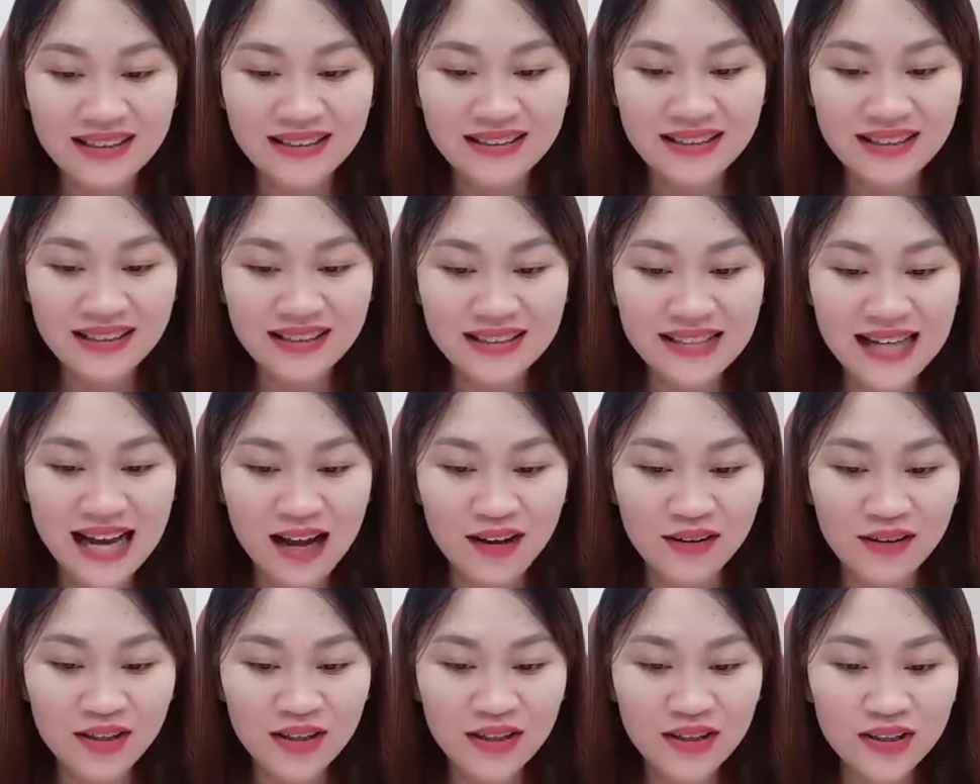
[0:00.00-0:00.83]
Xin
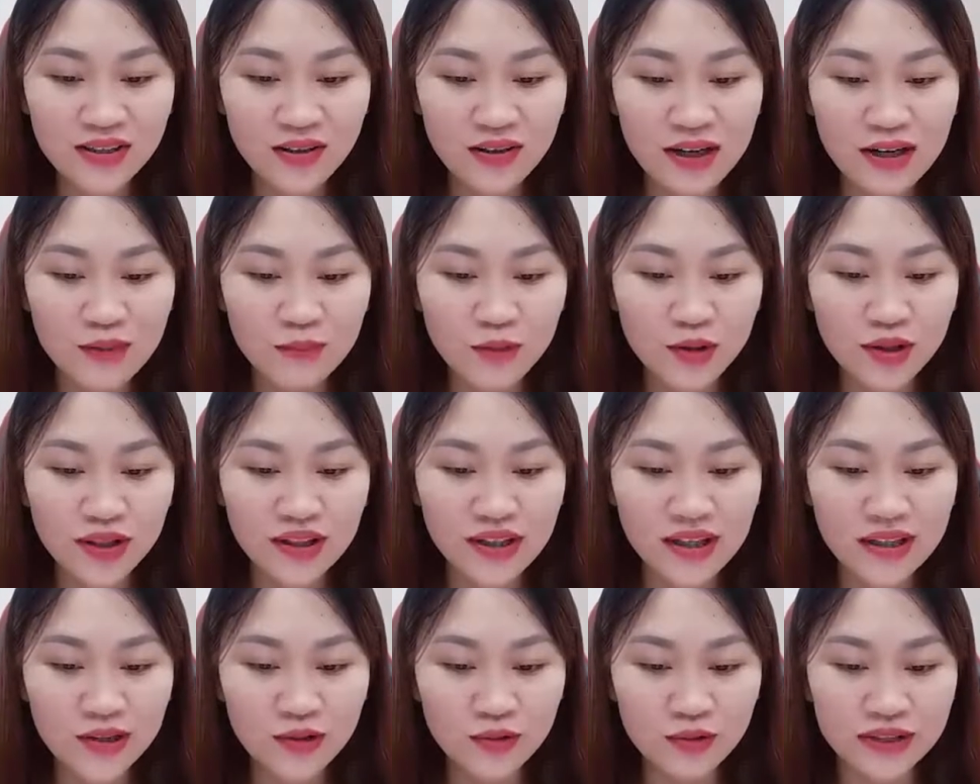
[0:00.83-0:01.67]
chào, tôi là một
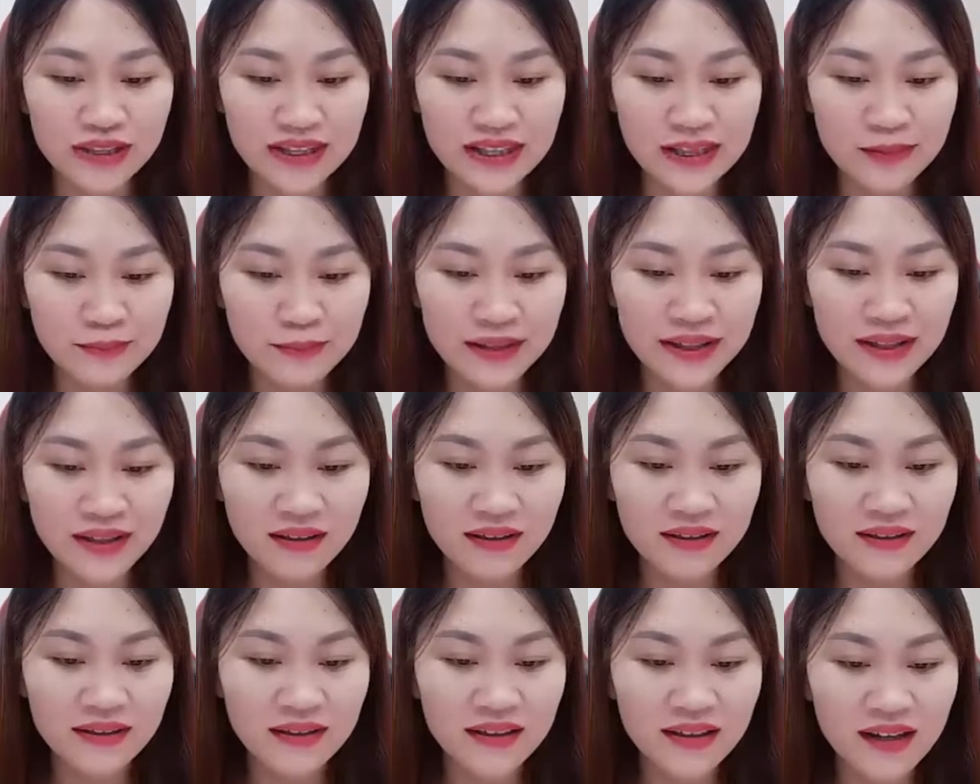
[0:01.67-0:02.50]
người chủ trì mỹ
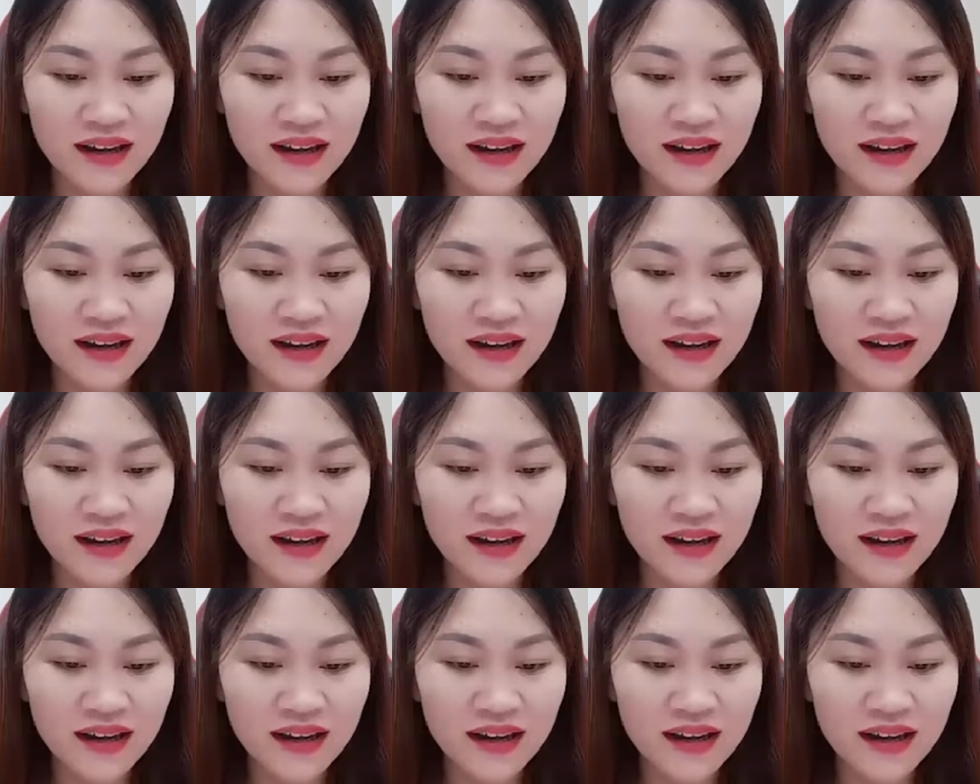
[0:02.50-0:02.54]
thực,